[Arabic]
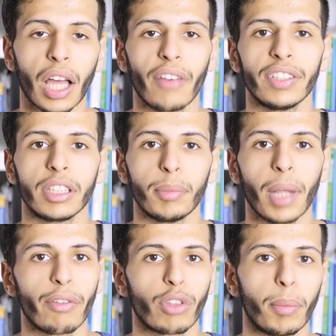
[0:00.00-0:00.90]
قفزت من
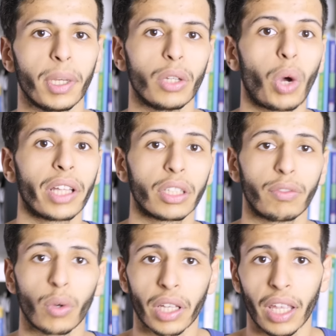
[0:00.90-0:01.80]
1080 وحطت
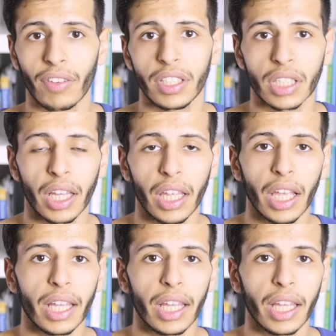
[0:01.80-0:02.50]
4K فجاه